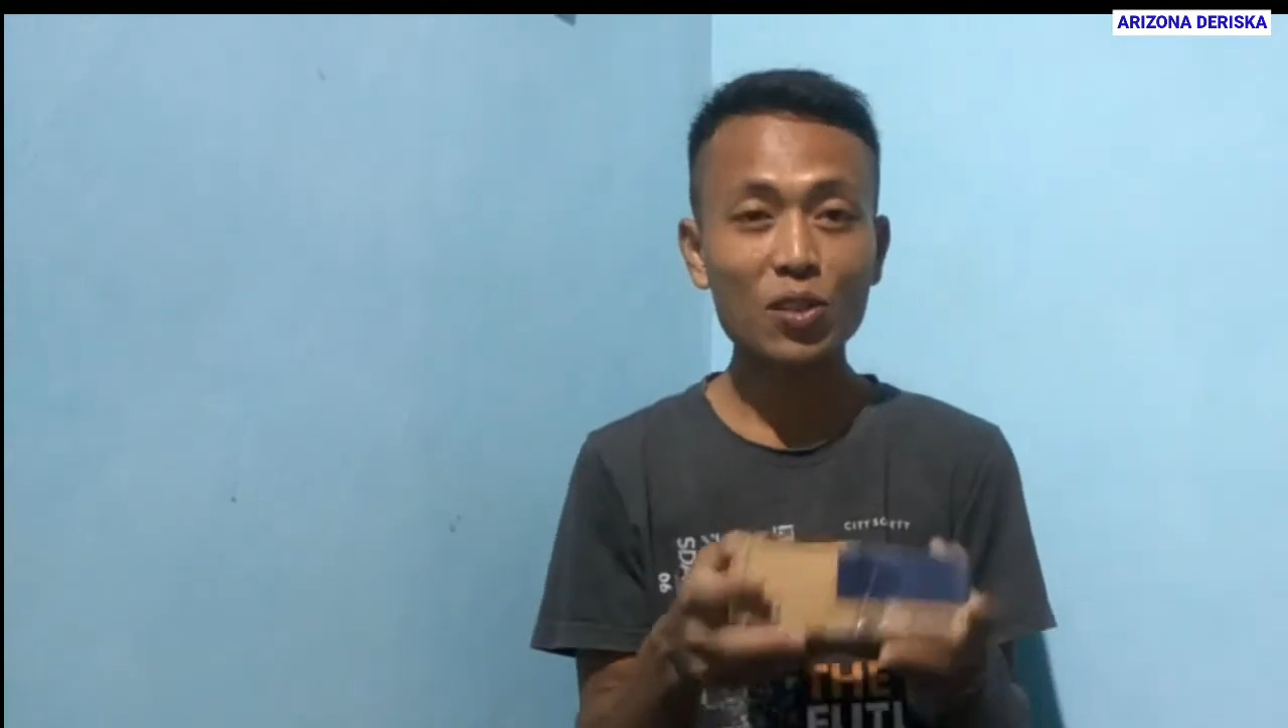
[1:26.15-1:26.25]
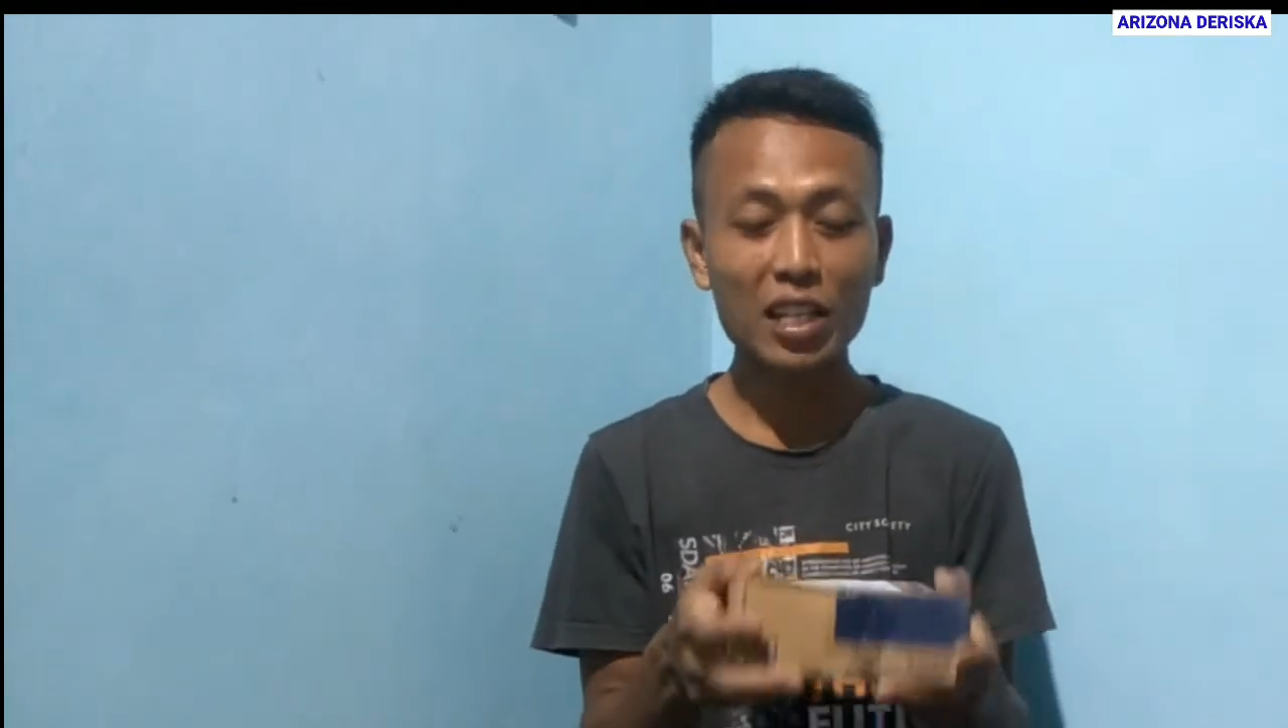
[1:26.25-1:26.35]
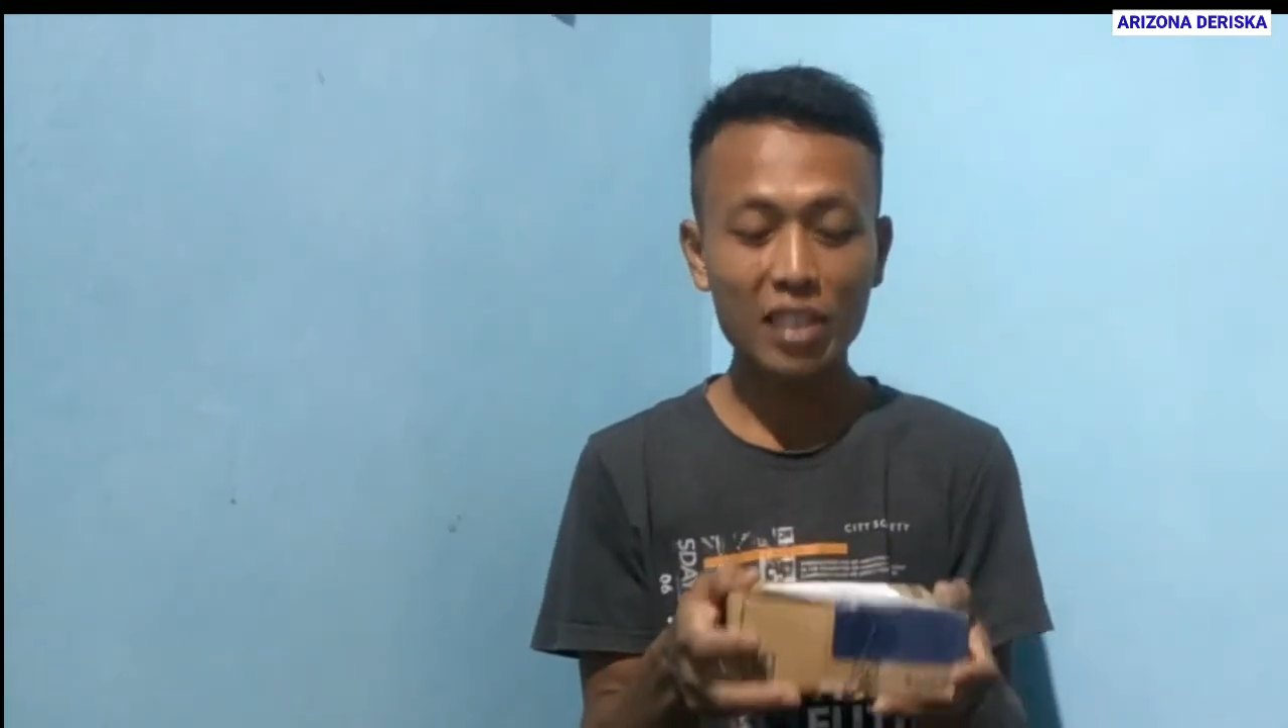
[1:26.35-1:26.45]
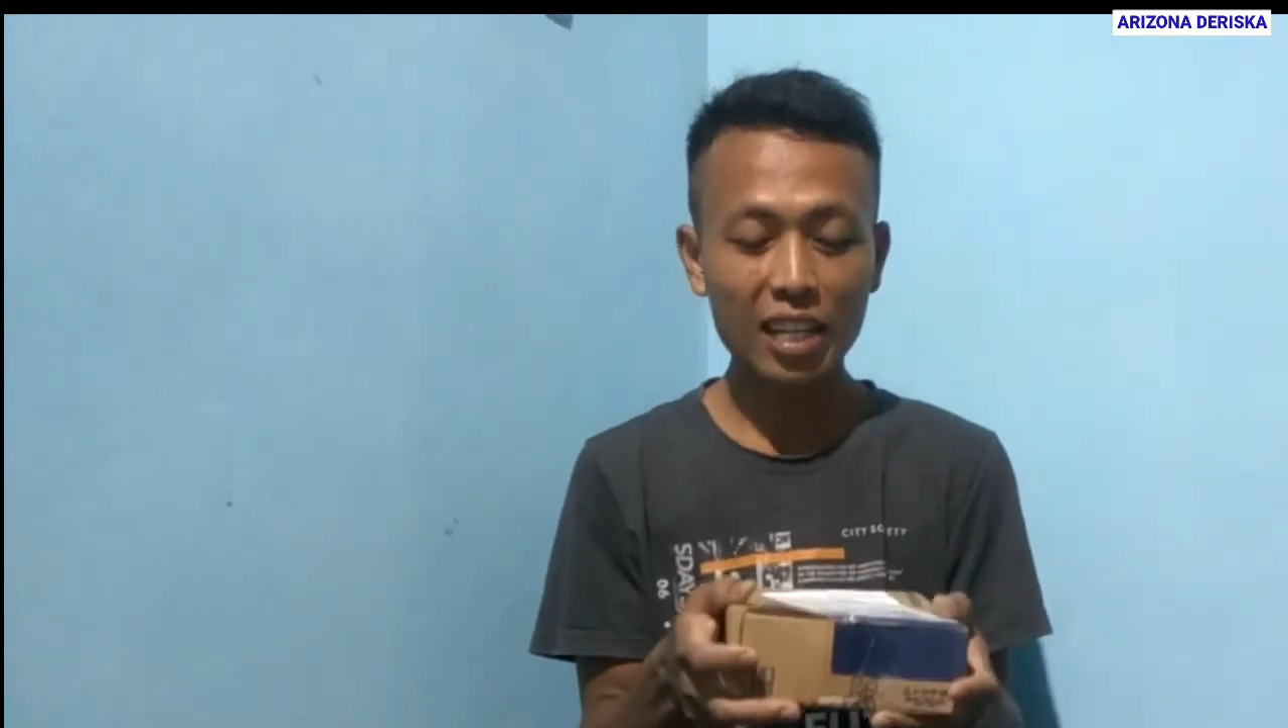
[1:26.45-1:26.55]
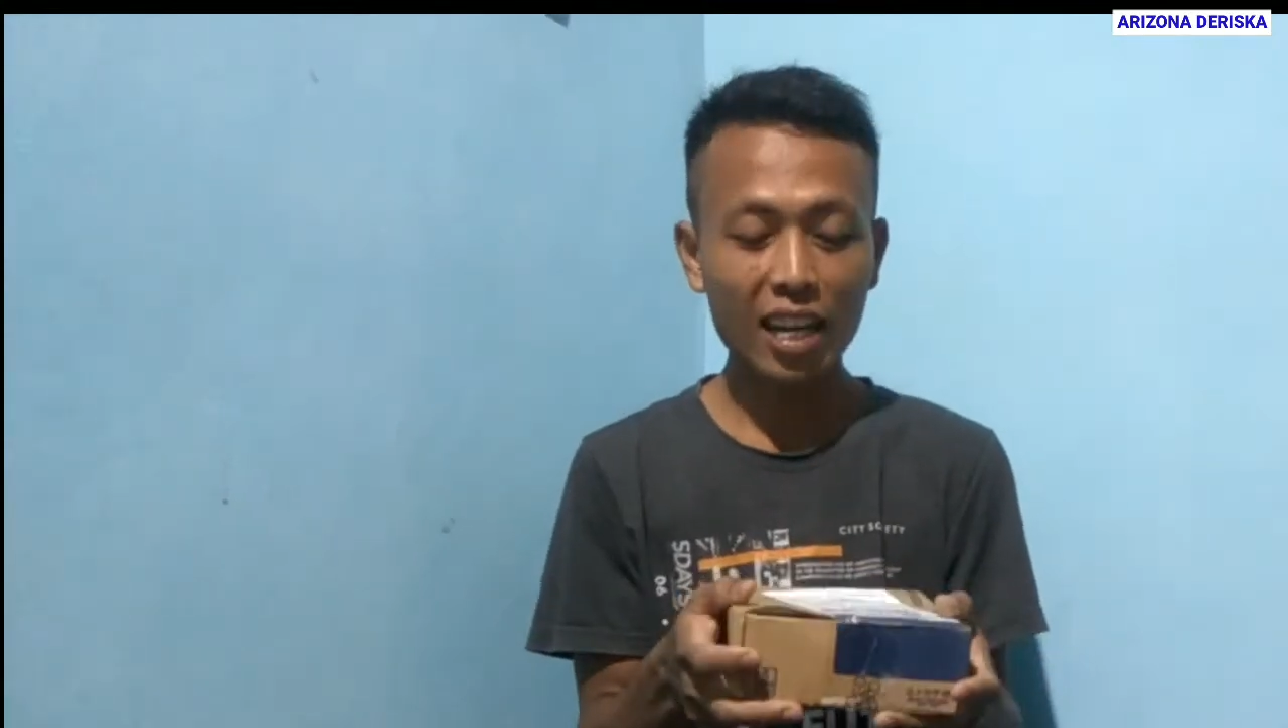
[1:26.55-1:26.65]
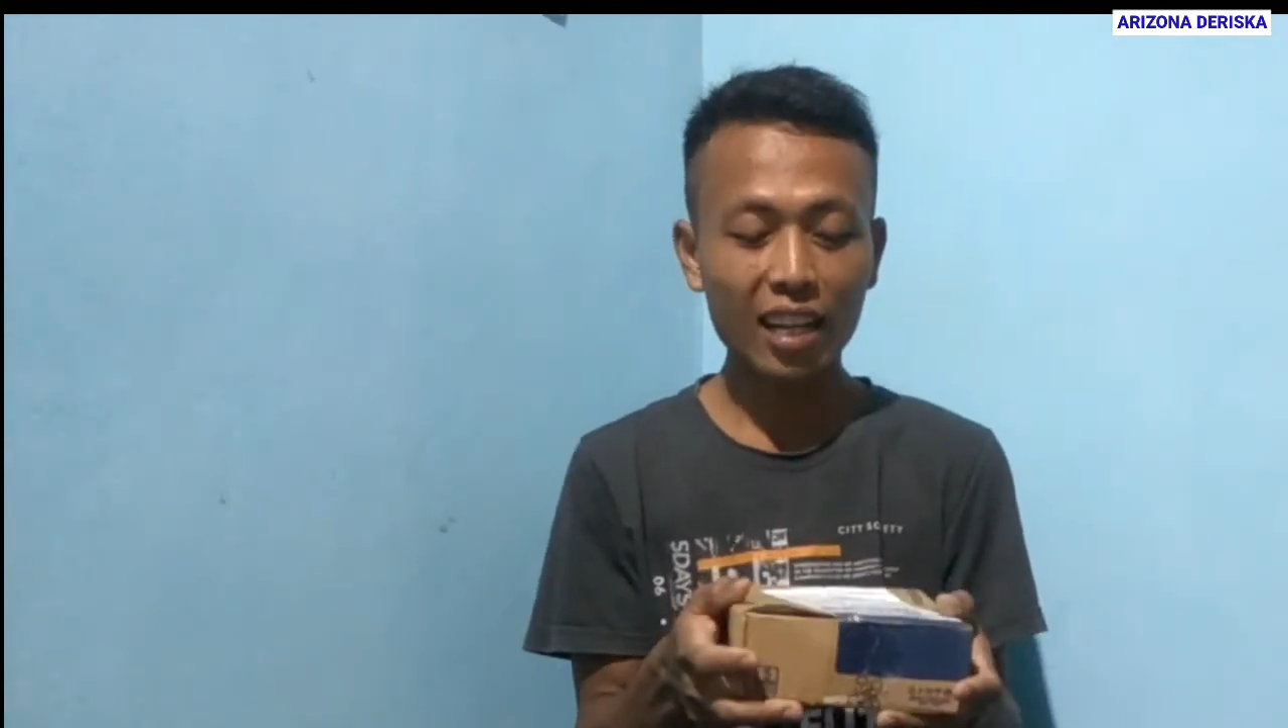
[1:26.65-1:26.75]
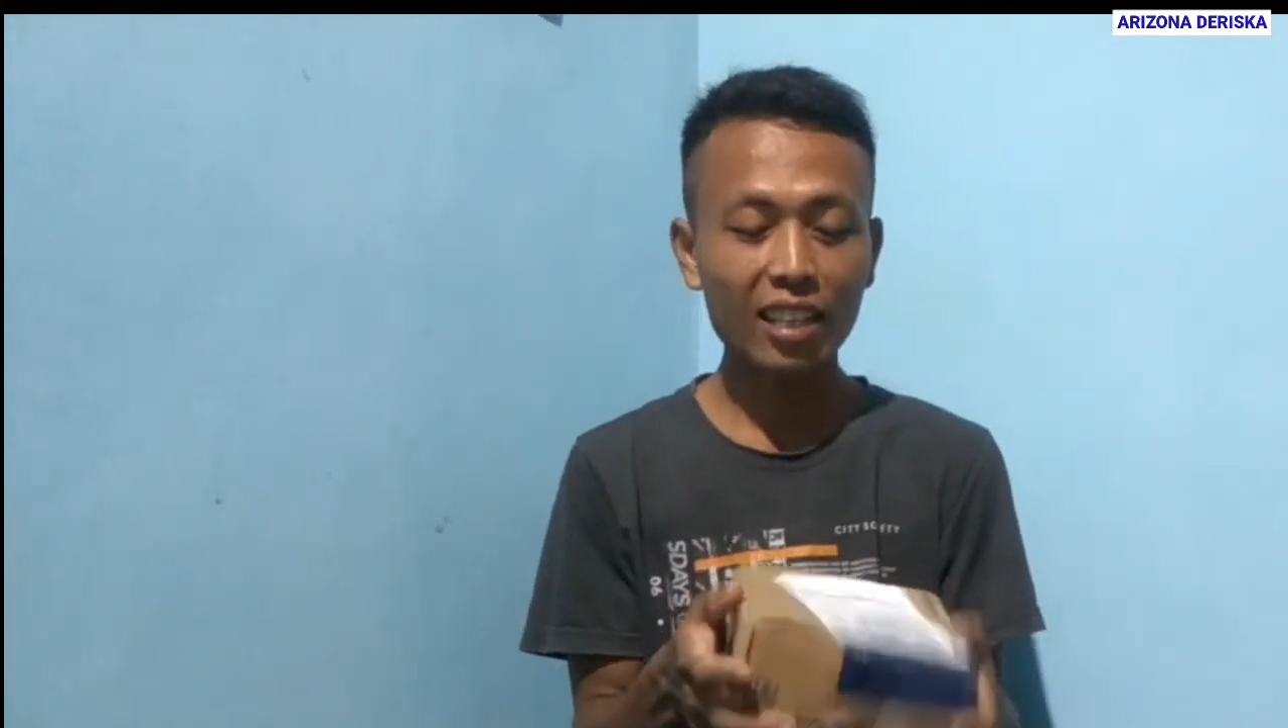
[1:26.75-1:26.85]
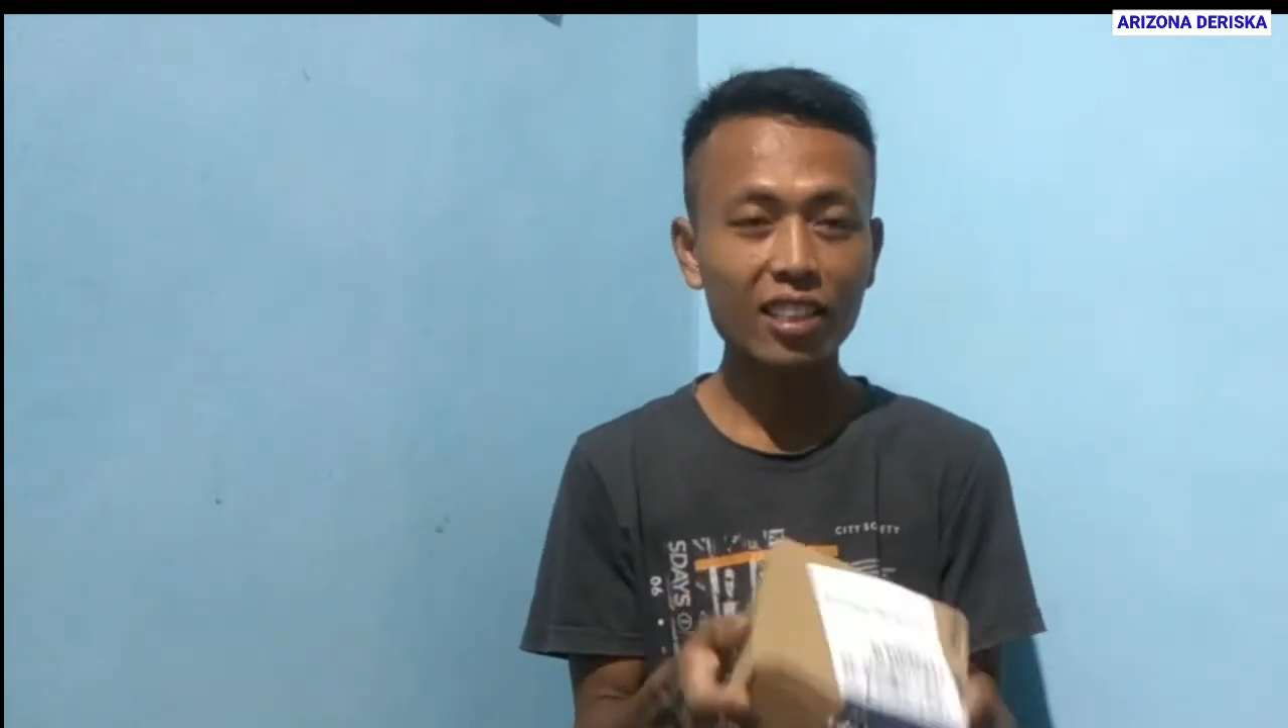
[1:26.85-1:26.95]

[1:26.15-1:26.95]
saja ya.